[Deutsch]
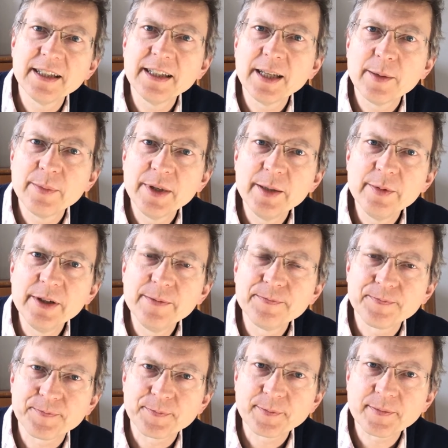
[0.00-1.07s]
In der Bibel
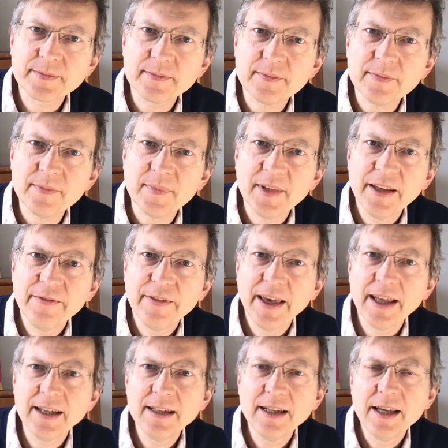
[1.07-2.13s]

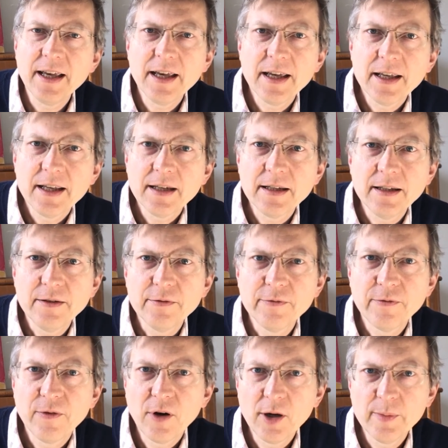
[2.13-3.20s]
werden die
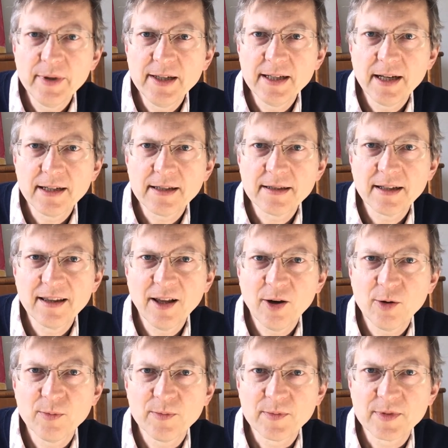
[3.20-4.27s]
Vorbilder des
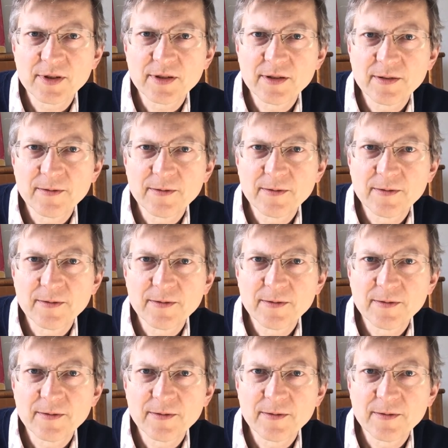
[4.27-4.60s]
Glaubens